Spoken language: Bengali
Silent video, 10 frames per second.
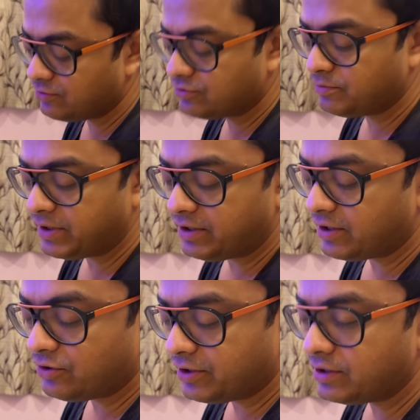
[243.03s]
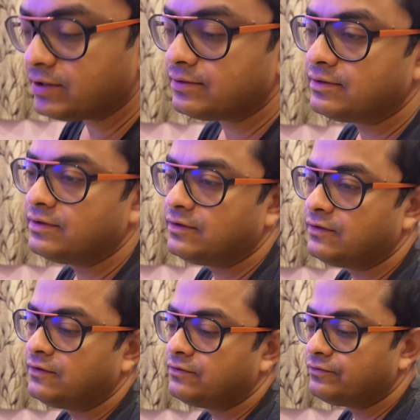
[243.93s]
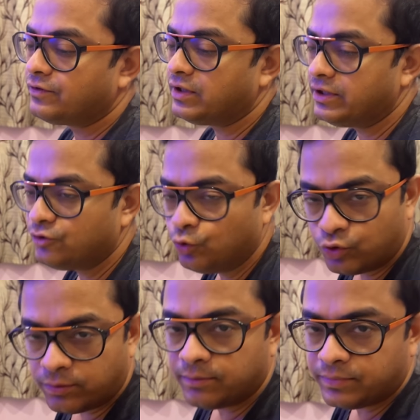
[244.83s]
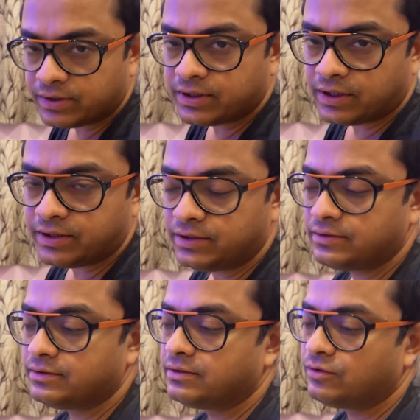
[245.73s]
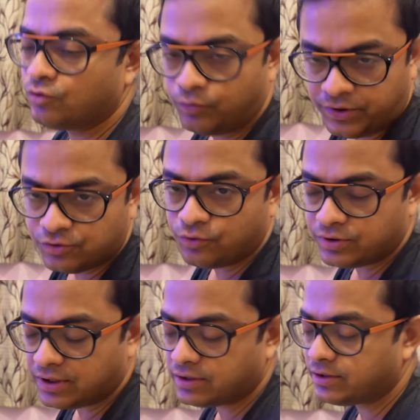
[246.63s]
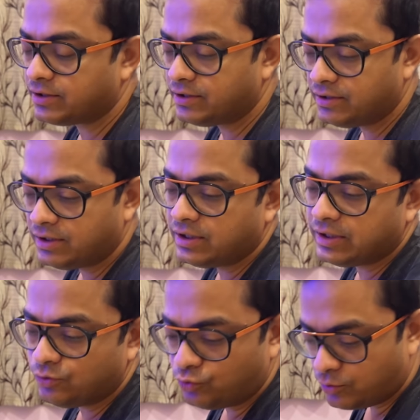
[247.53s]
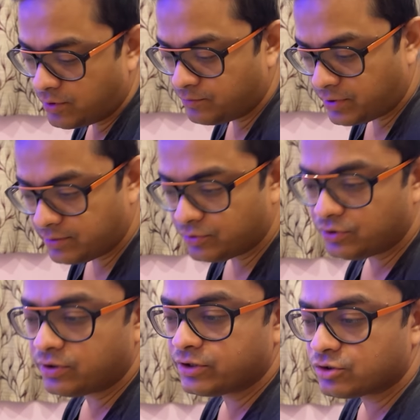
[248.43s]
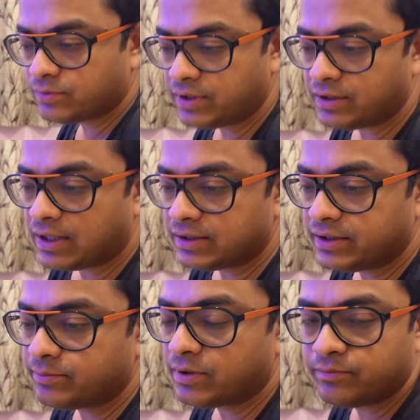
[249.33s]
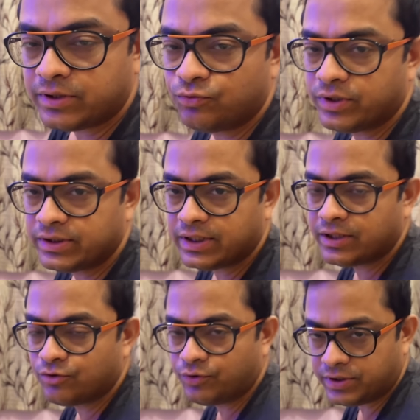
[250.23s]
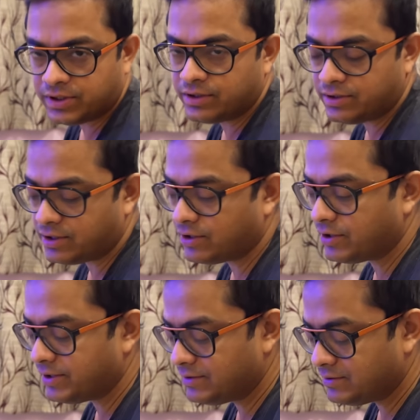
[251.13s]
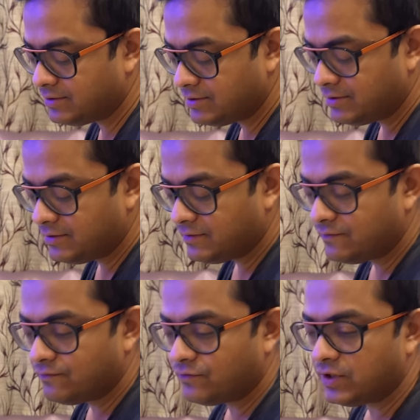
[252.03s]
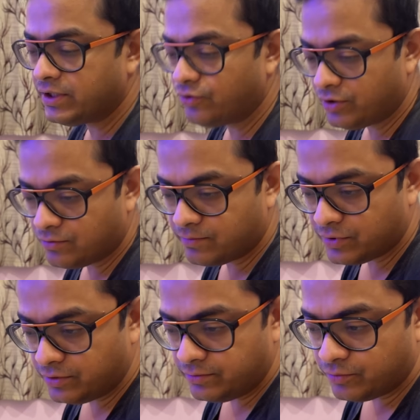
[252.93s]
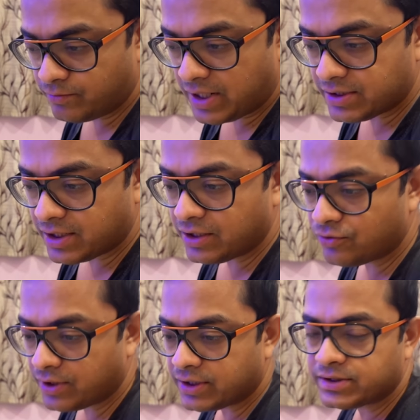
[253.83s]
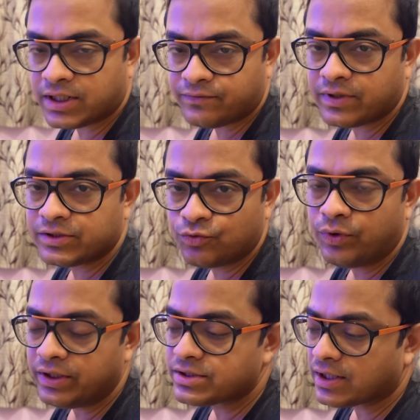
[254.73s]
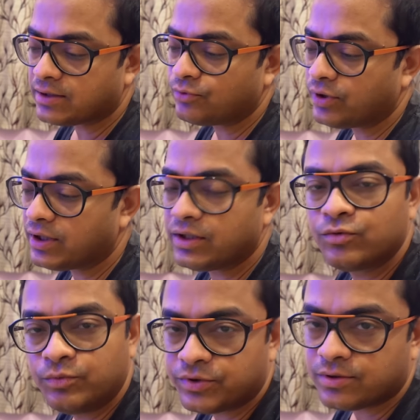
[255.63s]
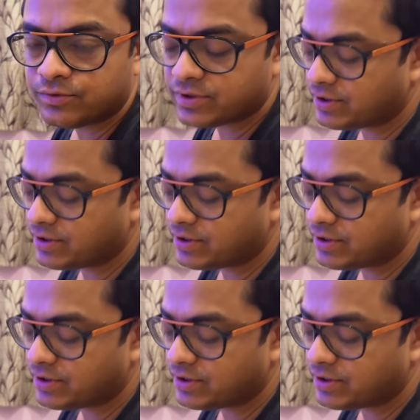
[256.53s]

ওগুলো তো মেনটেন হয় না হুম ফলে দুটো বাম্পার থাকে খুবই স্লো চালাতে হয় আর দুটো বাম্পারের মধ্যে অনেক সময় অর্ধেক বাম্পার উঠে যায় ক্ষয়ে যায় যেটা হয় হুম ফলে ওই মাঝখানে কোনো একটা চাকা ফাঁকা স্কুটির চাকা পড়ে গেলে খুবই সমস্যা